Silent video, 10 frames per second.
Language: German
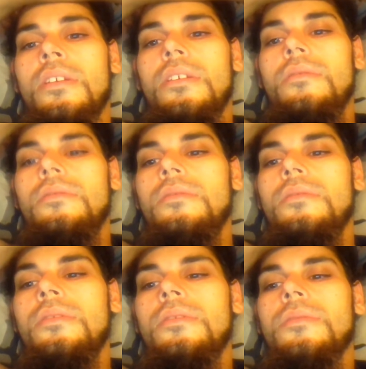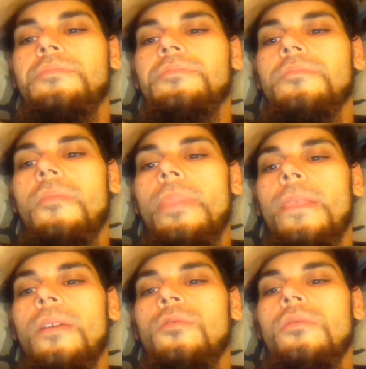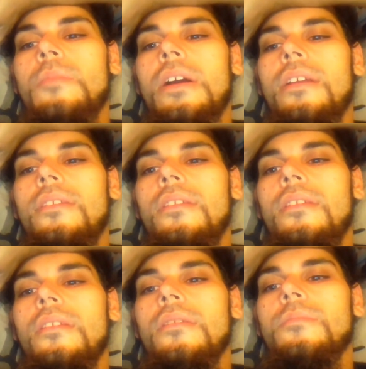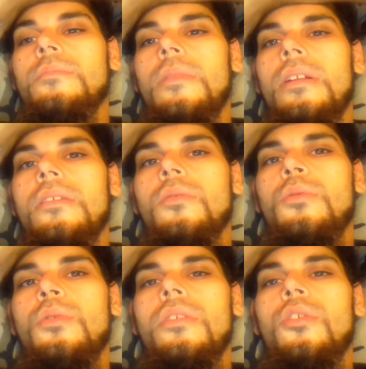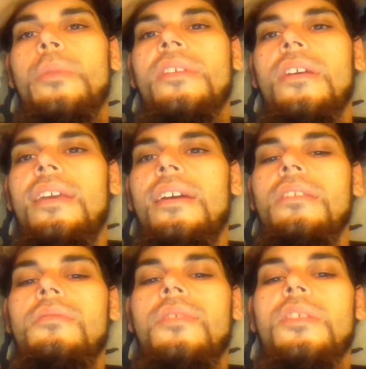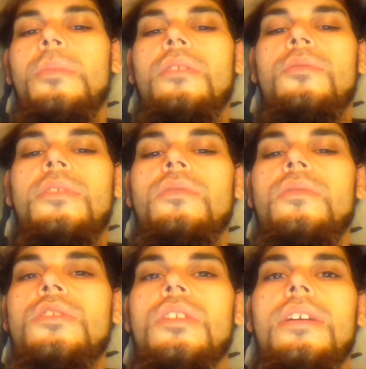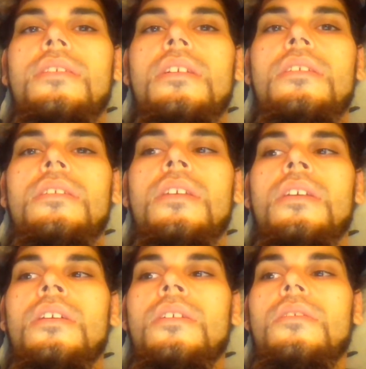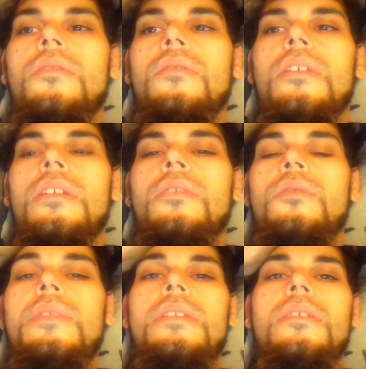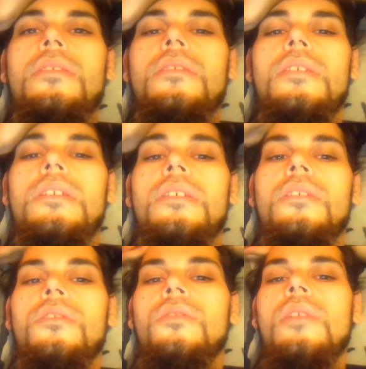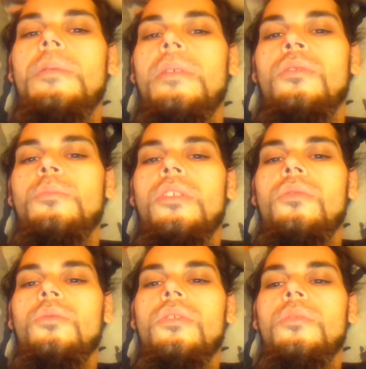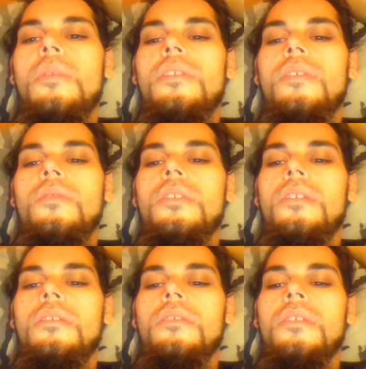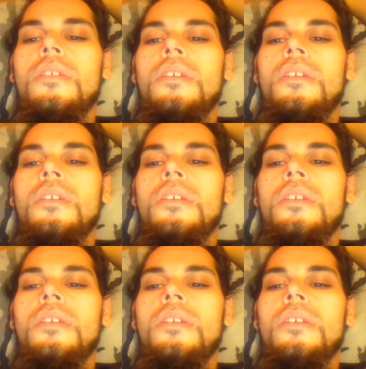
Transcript: Und man kann sich ähm, als Rohkost auch besser erden, falls man halt irgendwie zu viel Stress hat oder das irgendwie nicht hinkriegt oder so, aber da könnte man zur Not auch mehr Säfte trinken. Ähm,